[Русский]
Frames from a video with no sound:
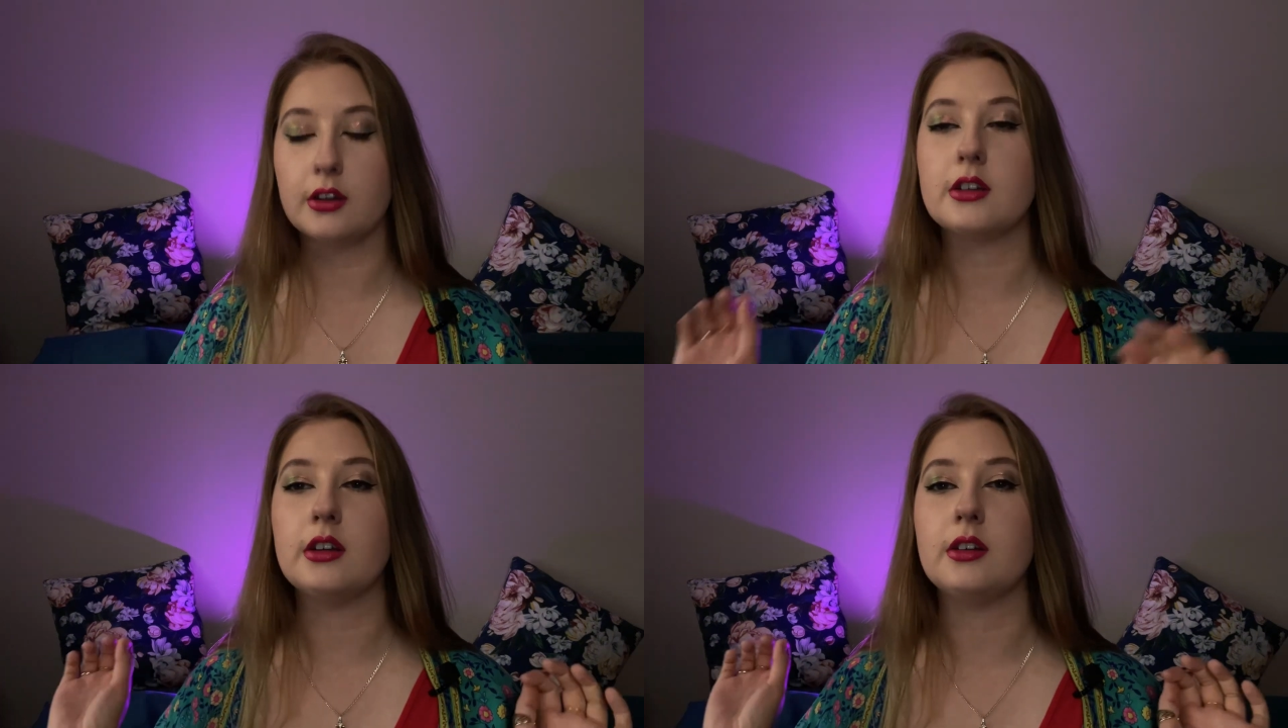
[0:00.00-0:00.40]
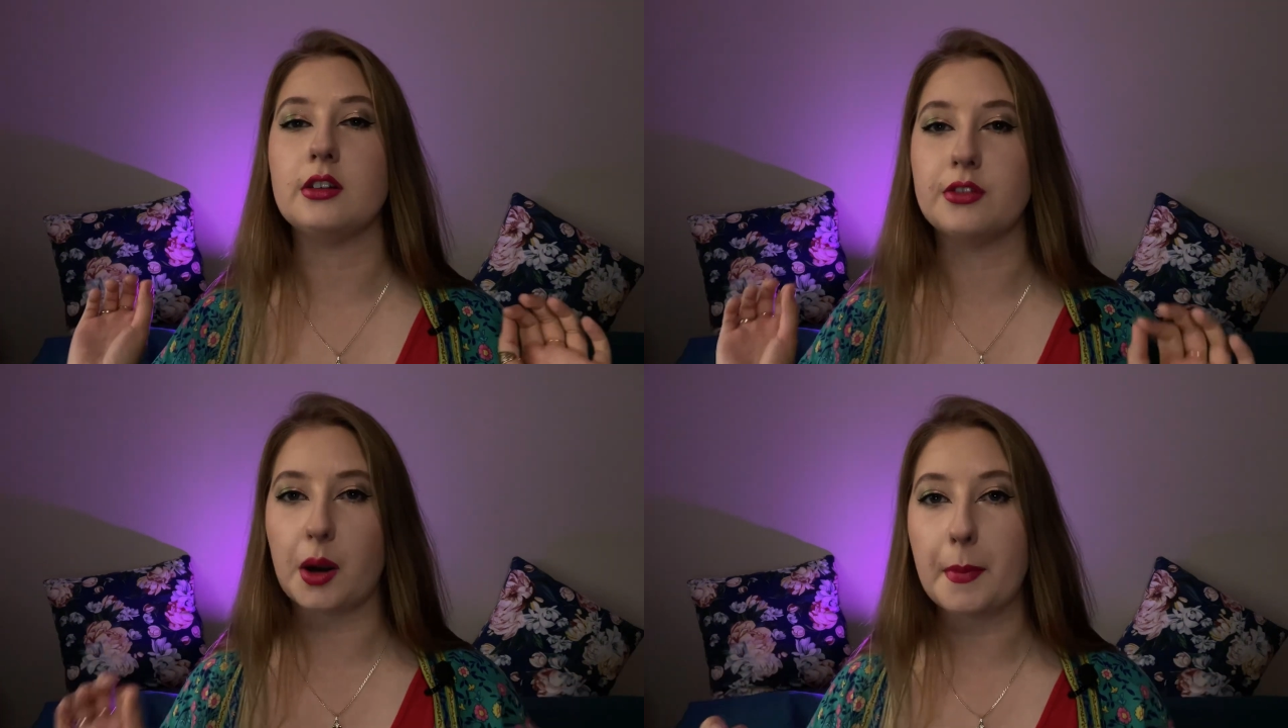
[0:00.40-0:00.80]
И
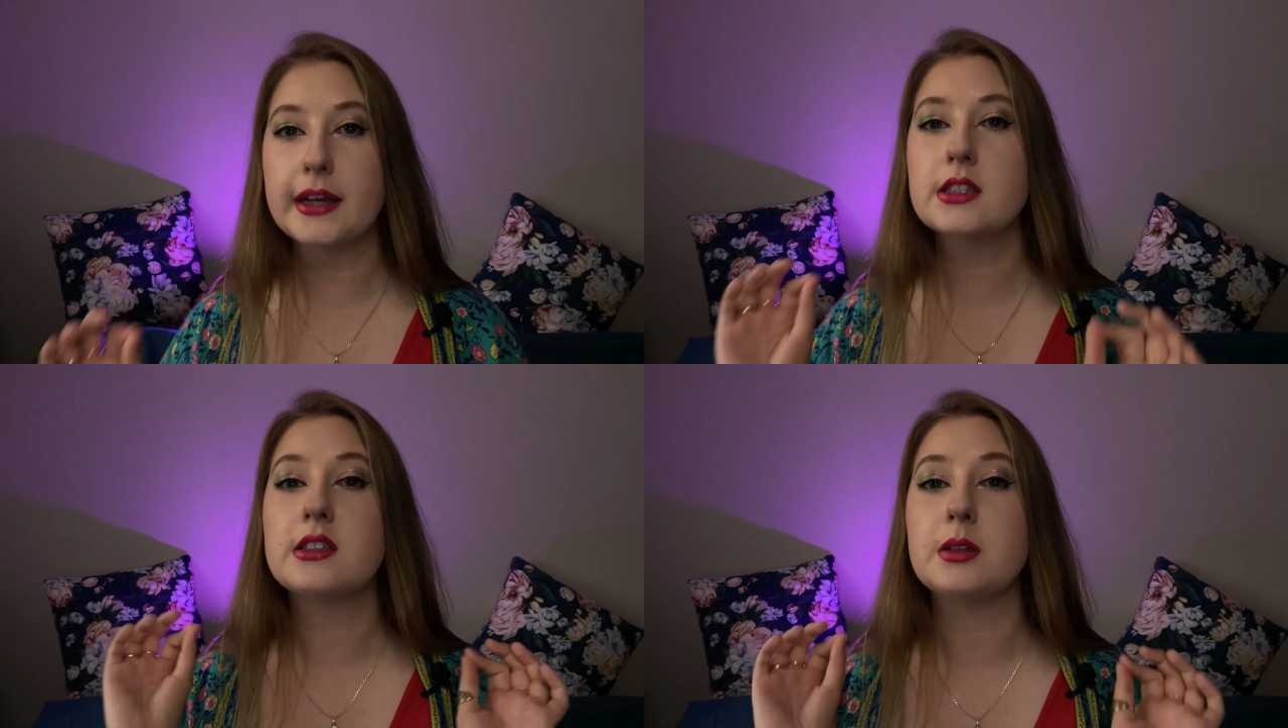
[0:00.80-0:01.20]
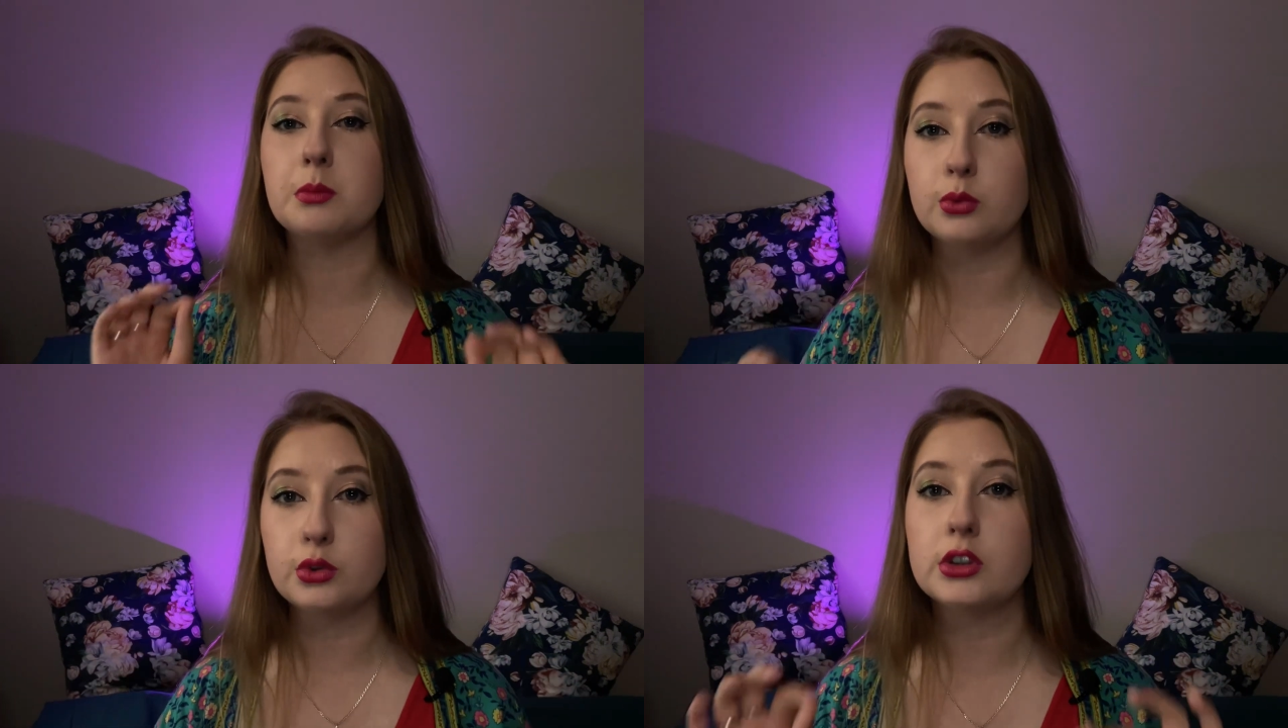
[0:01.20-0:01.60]
информации
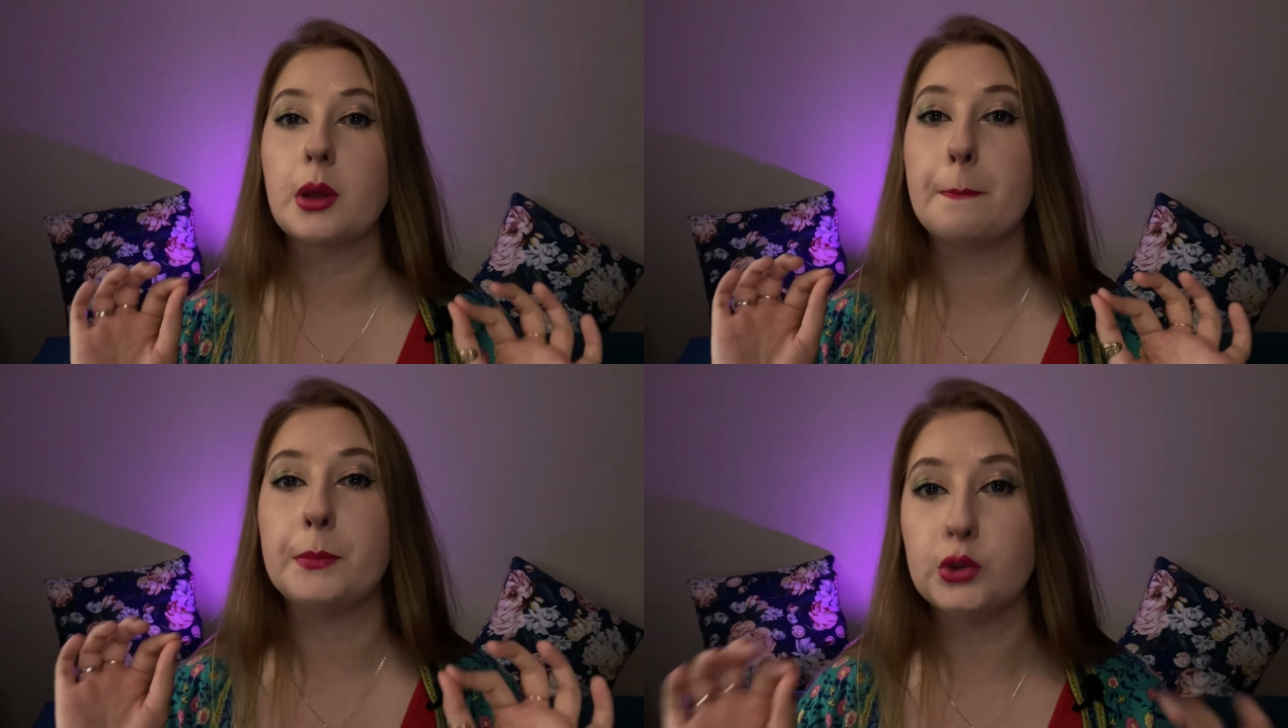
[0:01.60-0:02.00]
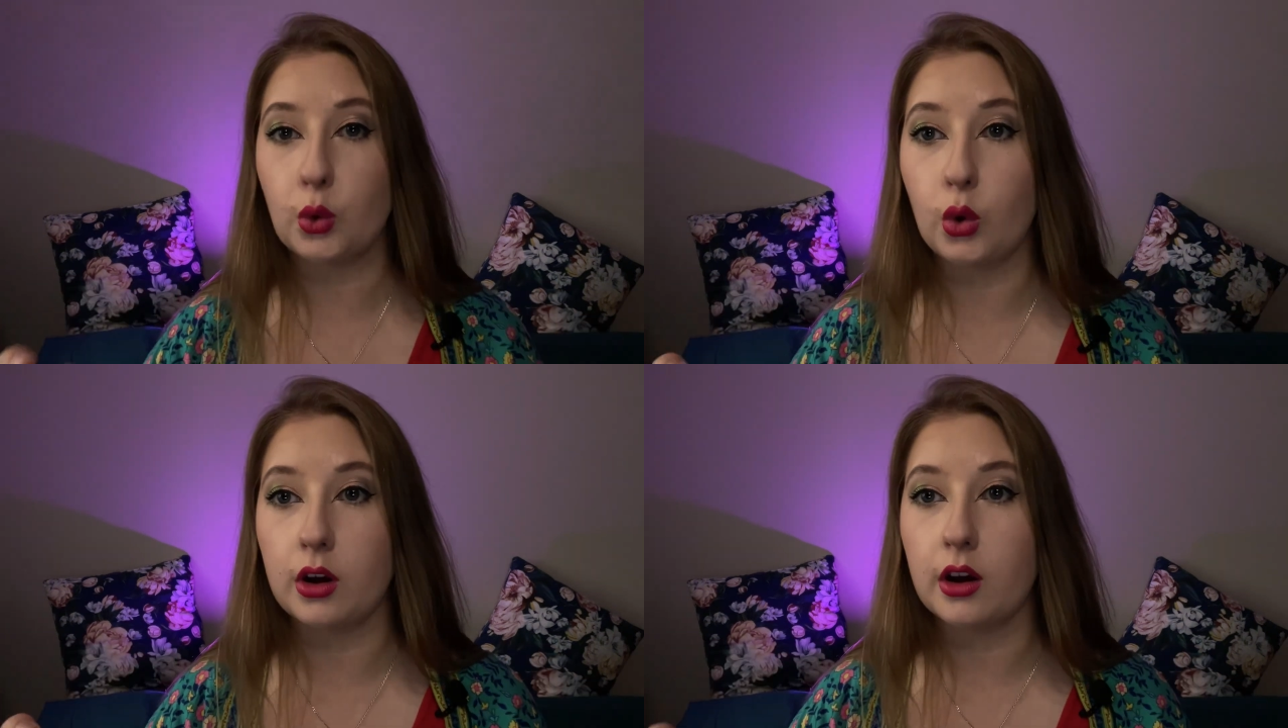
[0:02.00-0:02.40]
будет
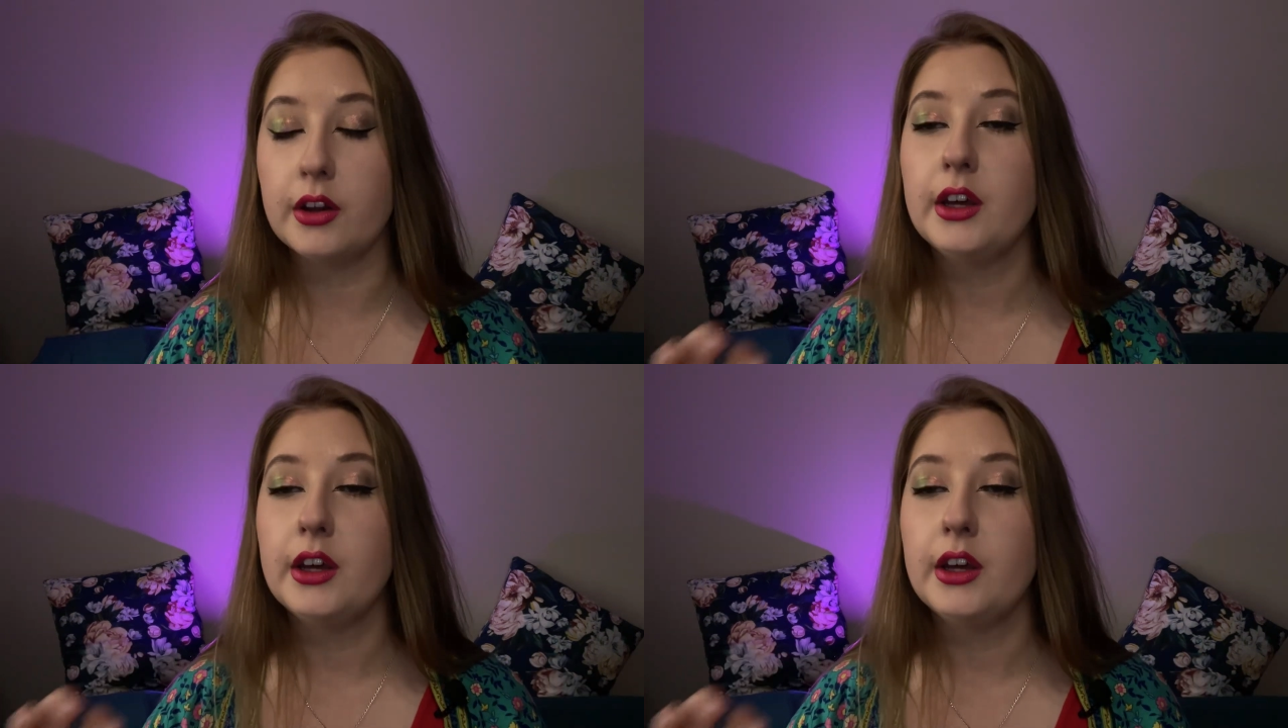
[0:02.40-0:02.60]
много.